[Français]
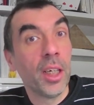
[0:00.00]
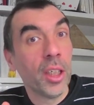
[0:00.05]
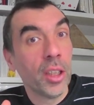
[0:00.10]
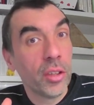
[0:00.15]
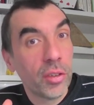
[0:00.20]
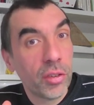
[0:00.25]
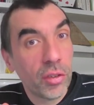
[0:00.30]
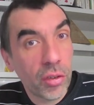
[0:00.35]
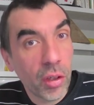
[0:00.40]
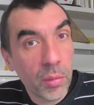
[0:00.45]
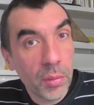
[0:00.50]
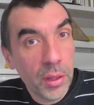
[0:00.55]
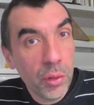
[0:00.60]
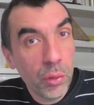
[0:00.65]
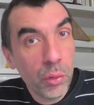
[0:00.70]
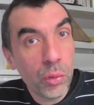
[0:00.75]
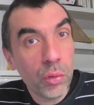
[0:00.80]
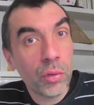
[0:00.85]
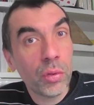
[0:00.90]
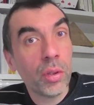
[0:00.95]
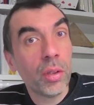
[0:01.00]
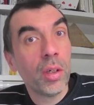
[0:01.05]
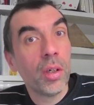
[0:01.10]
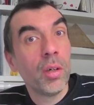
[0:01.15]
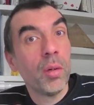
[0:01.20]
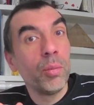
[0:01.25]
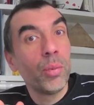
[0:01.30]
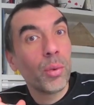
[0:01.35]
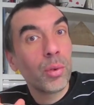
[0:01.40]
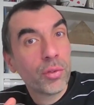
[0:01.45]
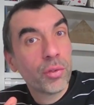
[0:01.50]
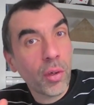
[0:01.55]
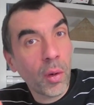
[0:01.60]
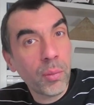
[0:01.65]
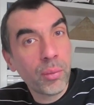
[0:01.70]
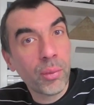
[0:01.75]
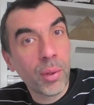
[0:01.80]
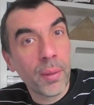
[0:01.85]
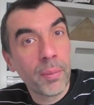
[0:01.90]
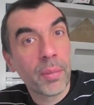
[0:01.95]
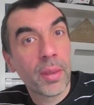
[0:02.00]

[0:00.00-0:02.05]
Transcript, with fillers: 100 minutes pour 100 points.